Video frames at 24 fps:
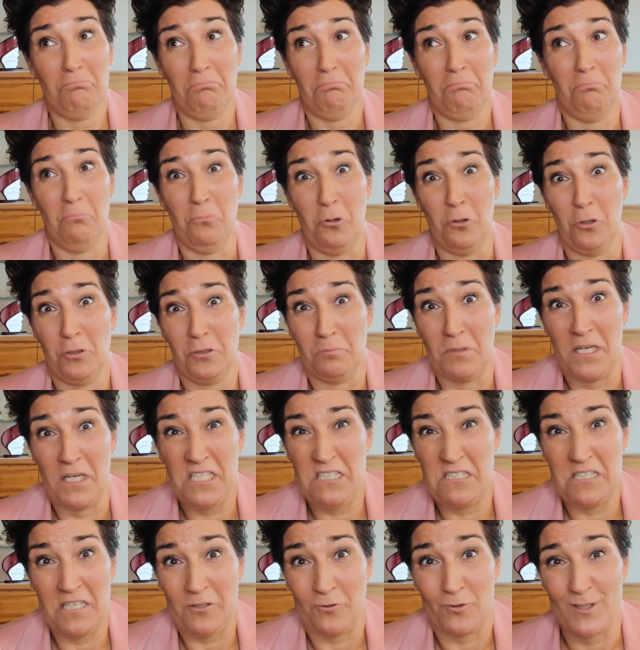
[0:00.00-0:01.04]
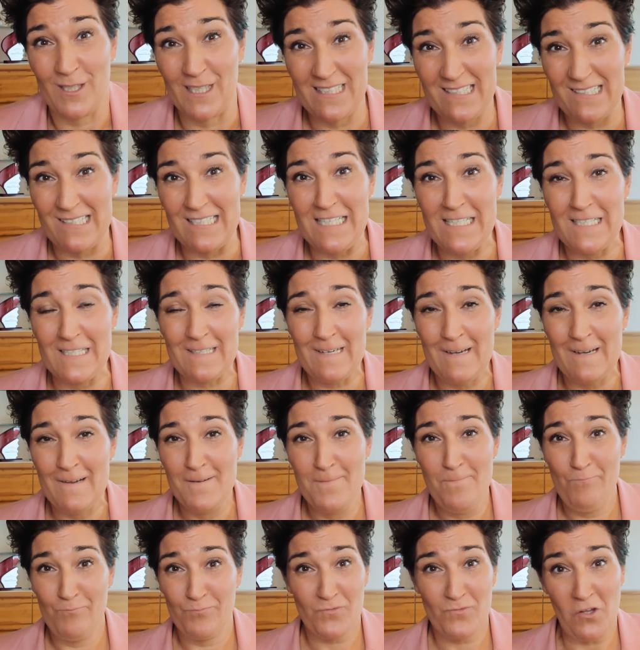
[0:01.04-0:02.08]
mögen mich nicht oder ich die nicht,
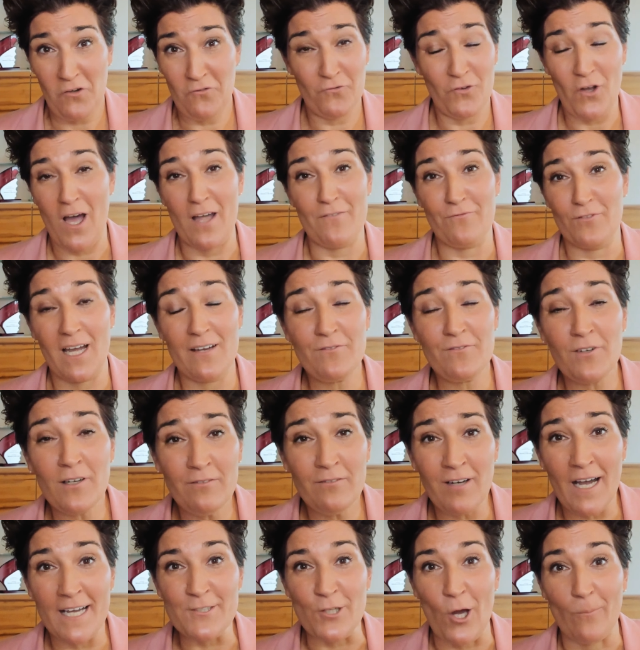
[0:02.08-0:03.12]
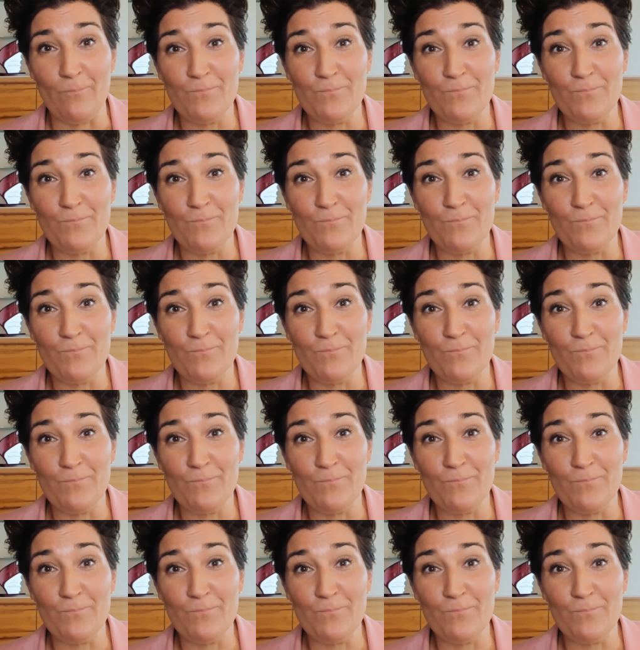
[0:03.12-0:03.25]
dann fahren wir einfach weiter.